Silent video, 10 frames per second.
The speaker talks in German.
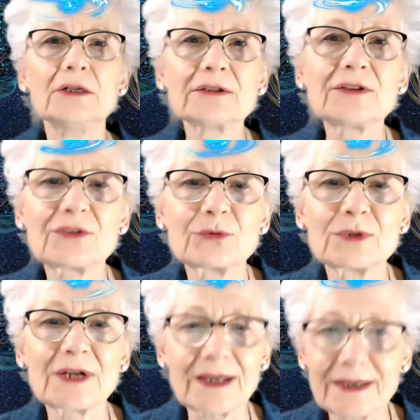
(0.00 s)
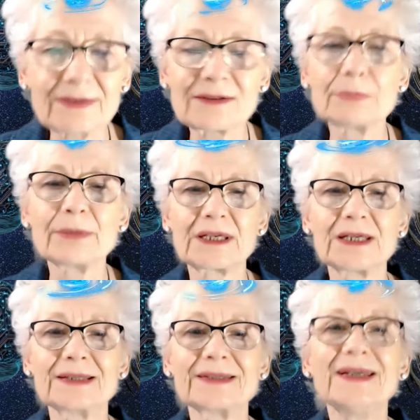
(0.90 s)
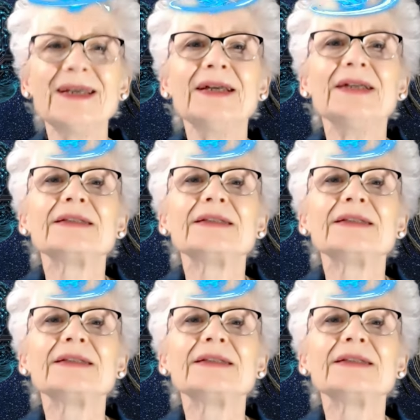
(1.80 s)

Hirn zu kreiseln beginnt,